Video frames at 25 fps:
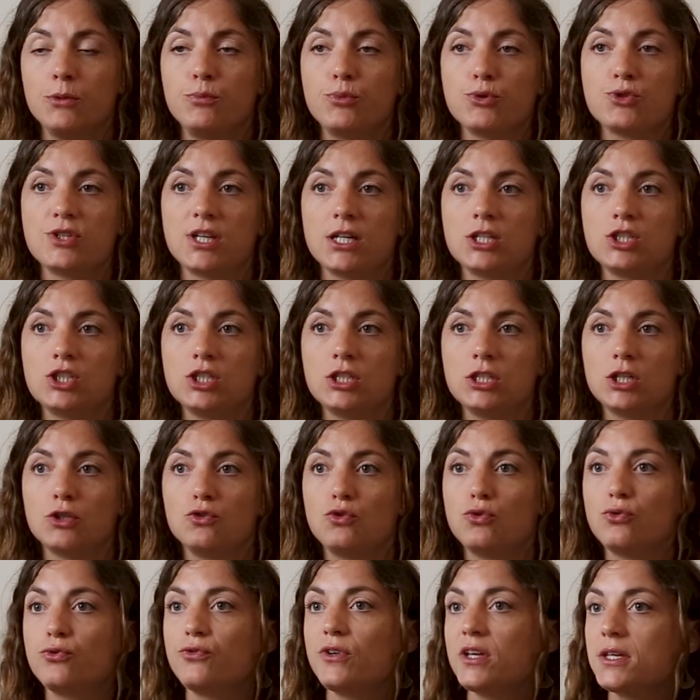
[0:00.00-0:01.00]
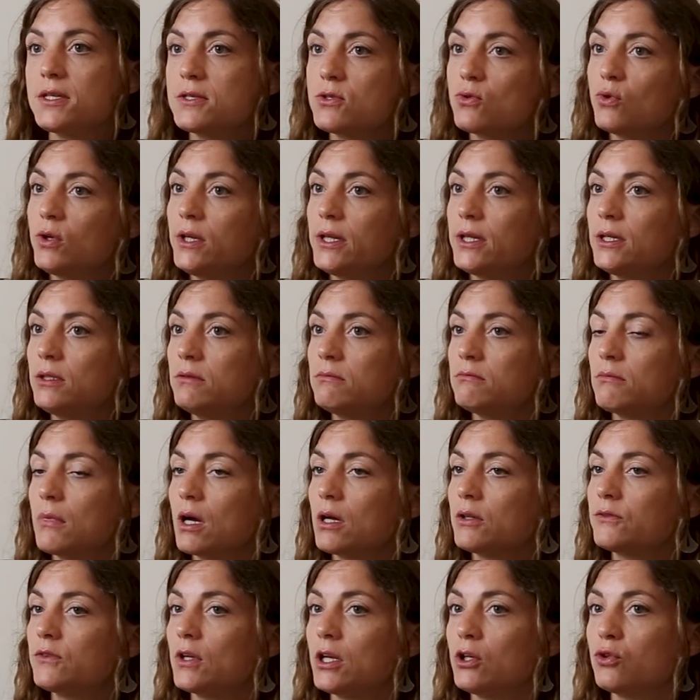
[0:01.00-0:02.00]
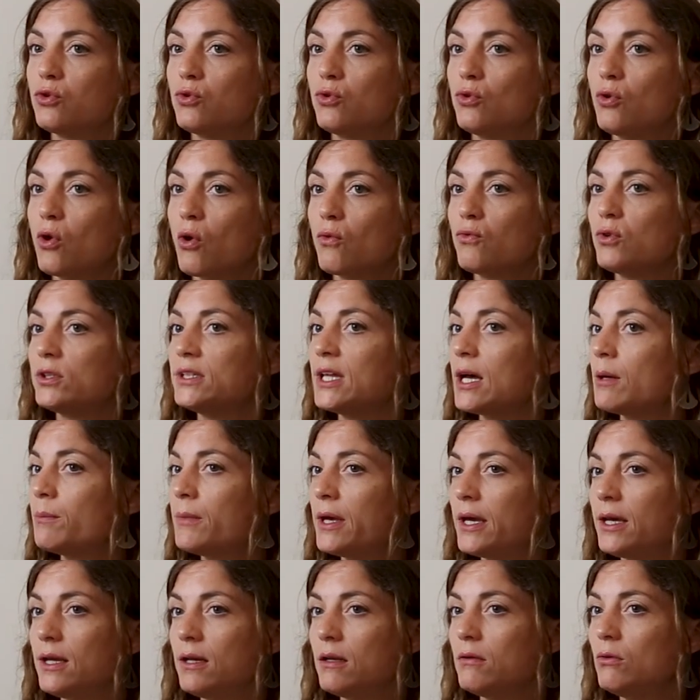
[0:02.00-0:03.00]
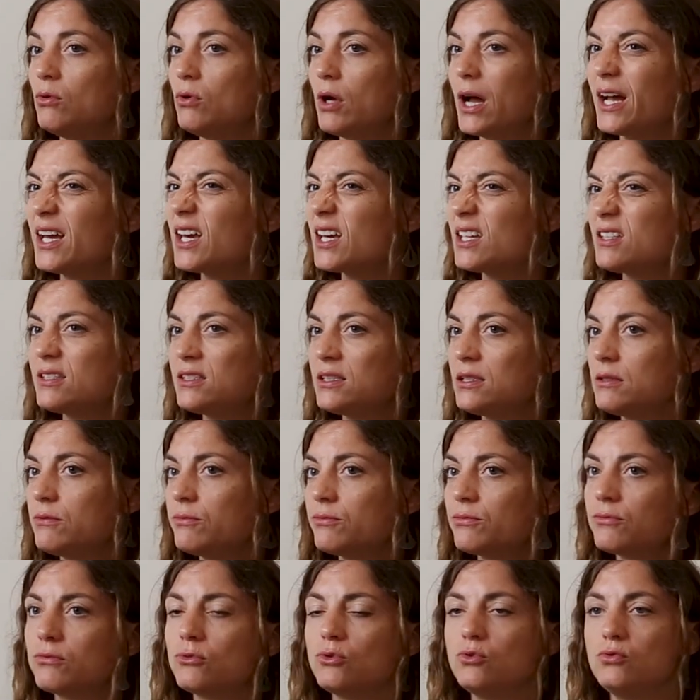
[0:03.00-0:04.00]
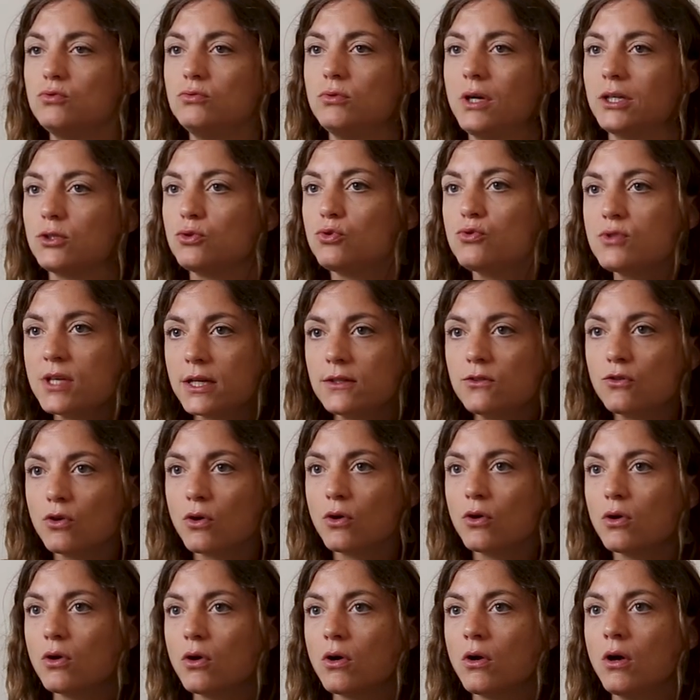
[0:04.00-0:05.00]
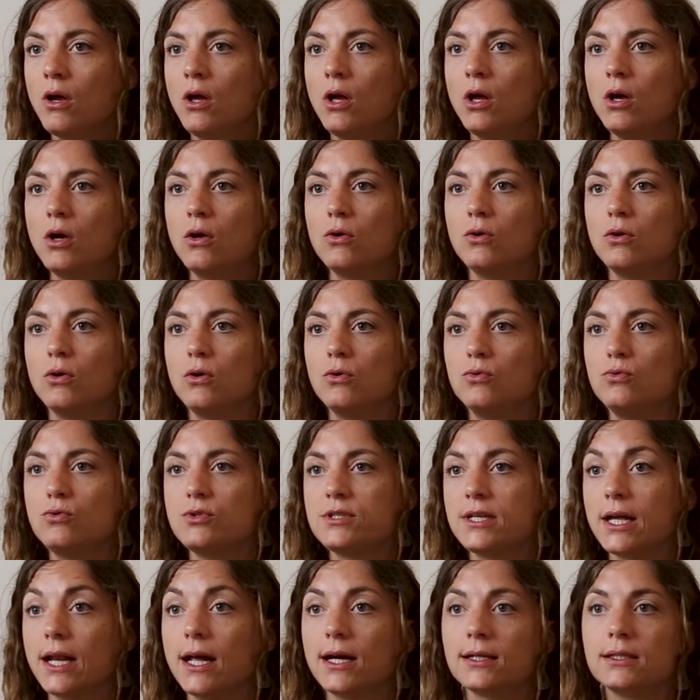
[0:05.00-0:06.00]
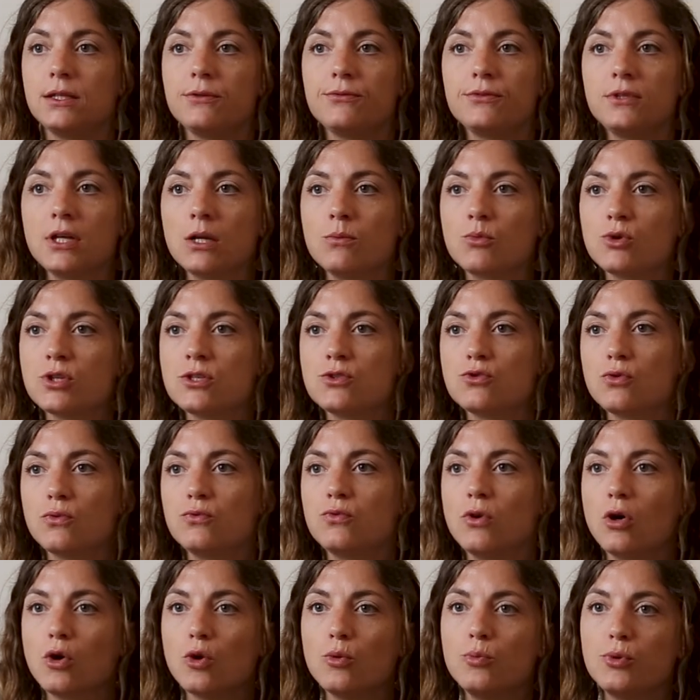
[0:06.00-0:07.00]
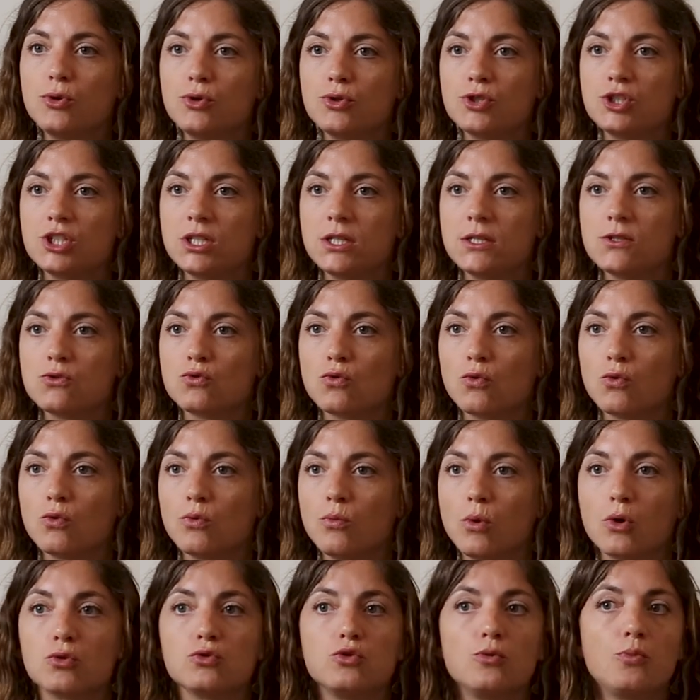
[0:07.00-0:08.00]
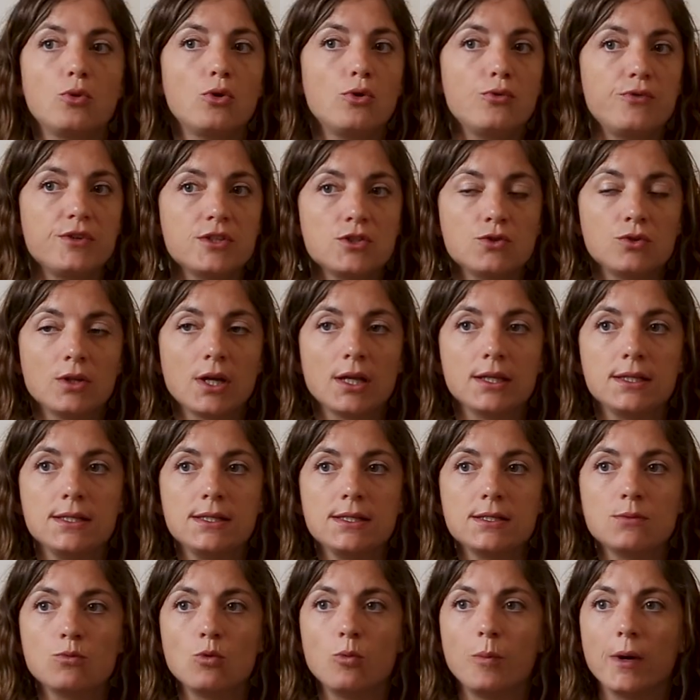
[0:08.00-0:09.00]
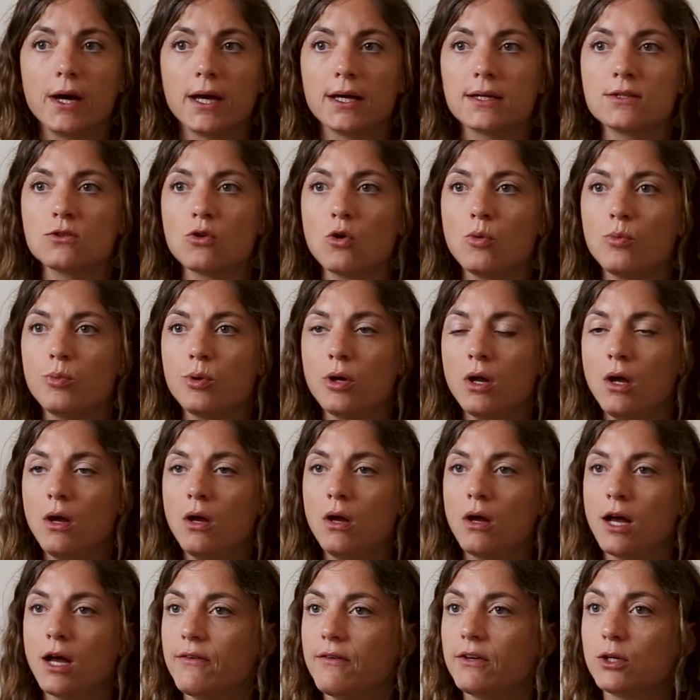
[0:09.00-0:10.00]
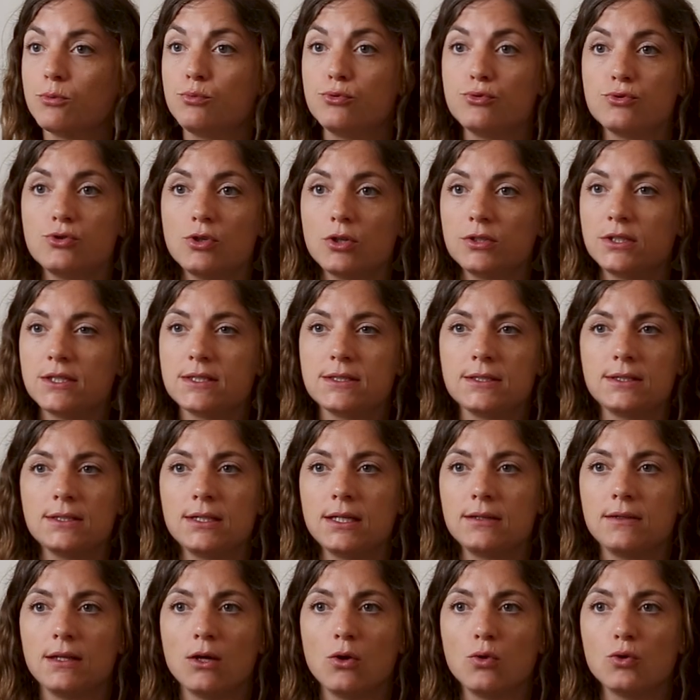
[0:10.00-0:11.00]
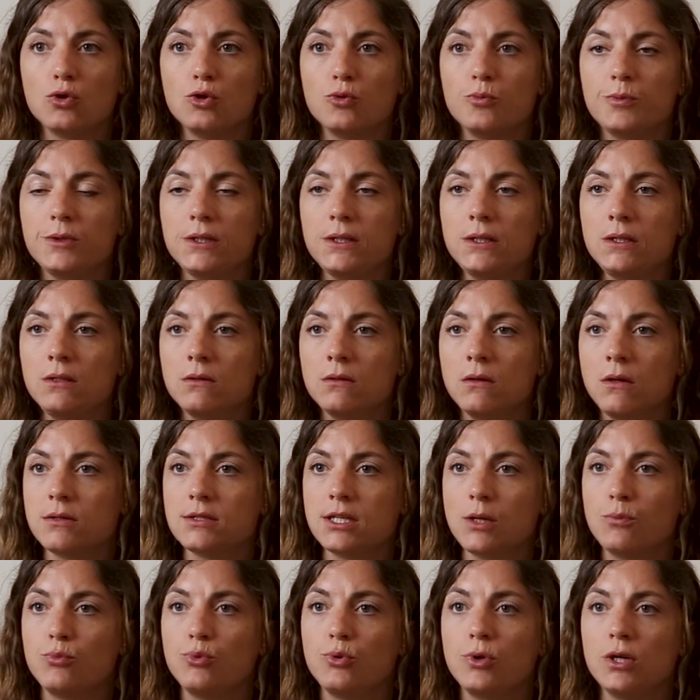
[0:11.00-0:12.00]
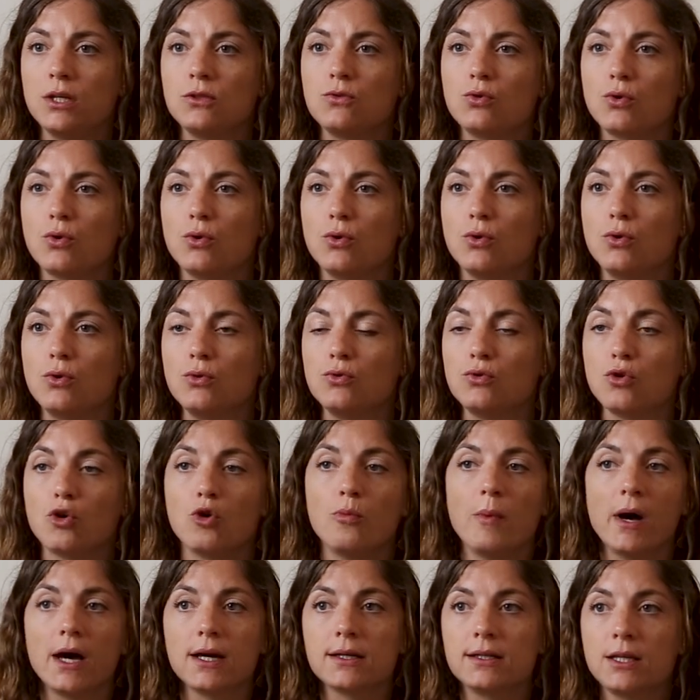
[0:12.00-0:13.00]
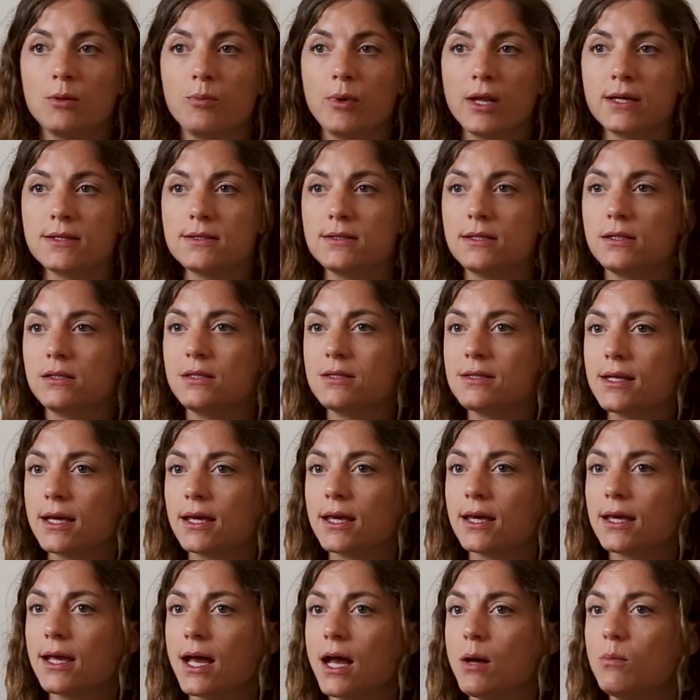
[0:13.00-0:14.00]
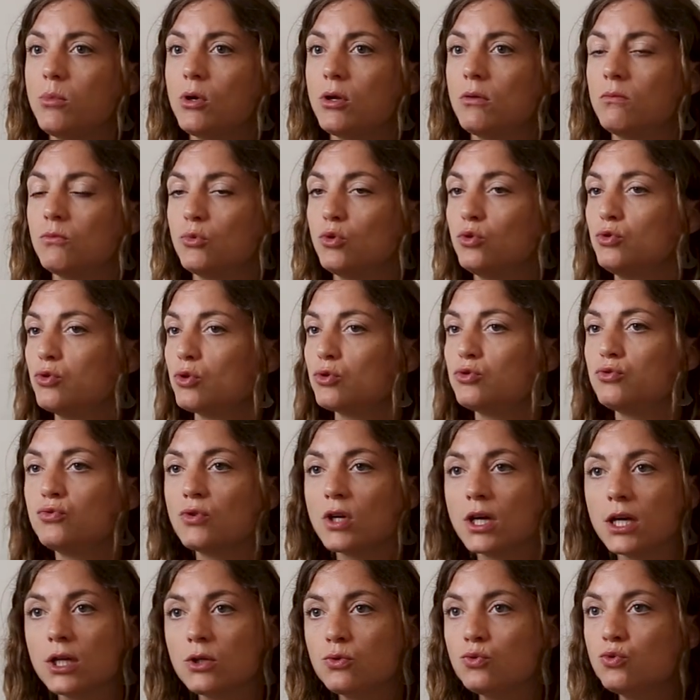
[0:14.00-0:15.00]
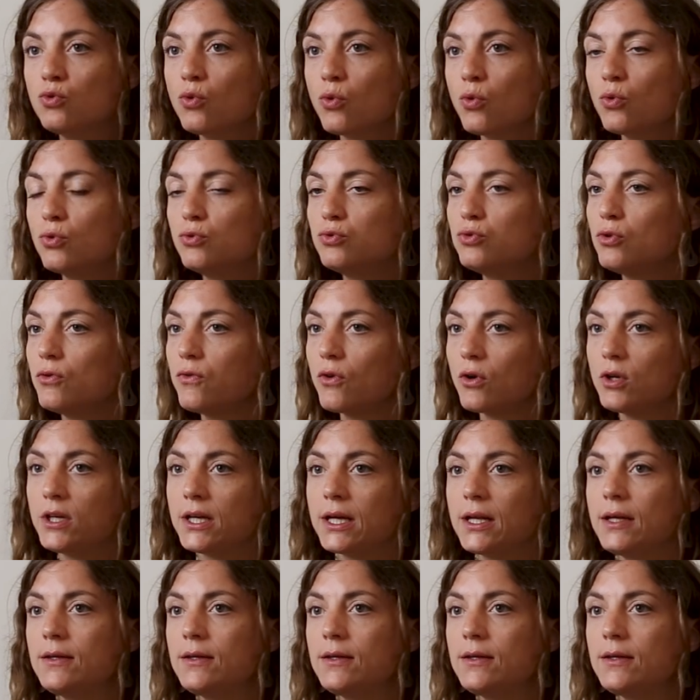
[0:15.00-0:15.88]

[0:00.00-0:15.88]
Il peut s'agir de faits isolés, hein, tels que l'envoi d'un mail agressif ou accusateur, euh, où le salarié finalement il se voit reprocher son manque de professionnalisme par exemple, avec plusieurs destinataires en copie. Ça peut être euh, une remarque déplacée, désagréable, au cours d'une réunion ou devant les